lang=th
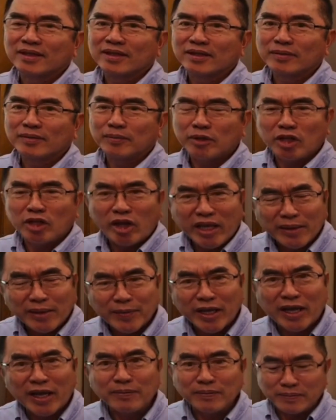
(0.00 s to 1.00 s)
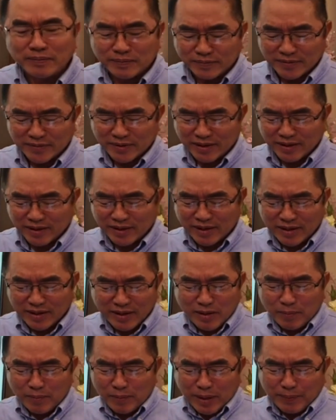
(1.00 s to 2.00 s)
พี่น้องเห็นไหมครับ
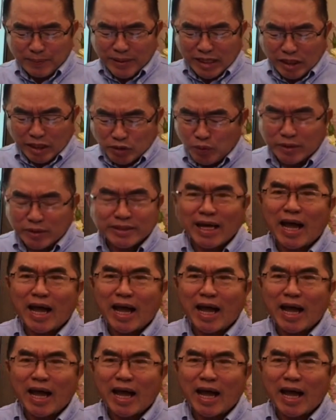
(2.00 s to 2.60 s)
มันไม่ได้ยุ่งยาก